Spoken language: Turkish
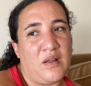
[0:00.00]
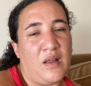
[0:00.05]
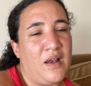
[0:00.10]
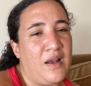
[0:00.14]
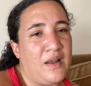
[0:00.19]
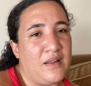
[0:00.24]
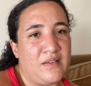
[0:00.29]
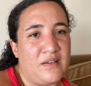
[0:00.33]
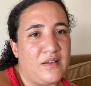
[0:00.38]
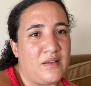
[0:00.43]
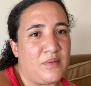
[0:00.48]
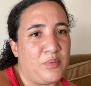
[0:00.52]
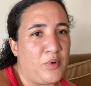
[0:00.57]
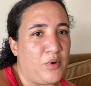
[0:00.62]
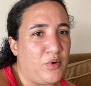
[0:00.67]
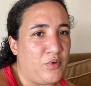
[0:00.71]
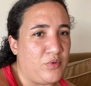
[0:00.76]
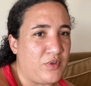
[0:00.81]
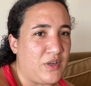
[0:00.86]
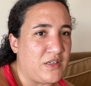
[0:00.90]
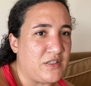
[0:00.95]
elektrik böyle
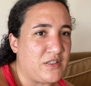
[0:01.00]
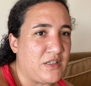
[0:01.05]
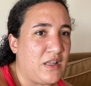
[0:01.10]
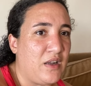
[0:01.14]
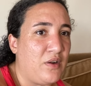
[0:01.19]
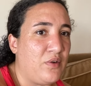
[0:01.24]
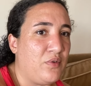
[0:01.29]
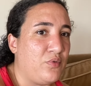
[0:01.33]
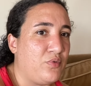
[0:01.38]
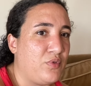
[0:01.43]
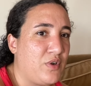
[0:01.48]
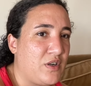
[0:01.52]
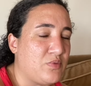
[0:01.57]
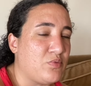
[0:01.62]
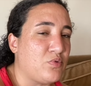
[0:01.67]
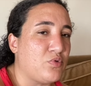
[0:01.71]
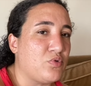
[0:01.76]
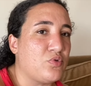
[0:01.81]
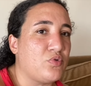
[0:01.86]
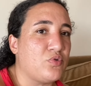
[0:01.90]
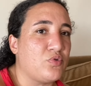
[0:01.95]
o tarz şeyler
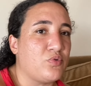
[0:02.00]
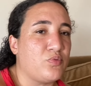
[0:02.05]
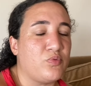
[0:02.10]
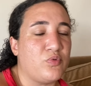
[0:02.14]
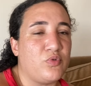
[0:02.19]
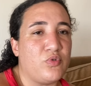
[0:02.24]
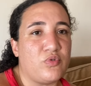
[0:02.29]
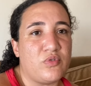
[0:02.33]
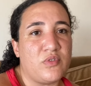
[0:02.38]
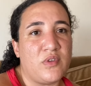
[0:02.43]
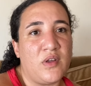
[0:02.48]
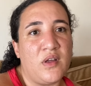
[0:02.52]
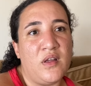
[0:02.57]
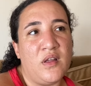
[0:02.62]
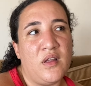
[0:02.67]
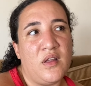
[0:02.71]
uğraşmıyorsunuz bu yurtta.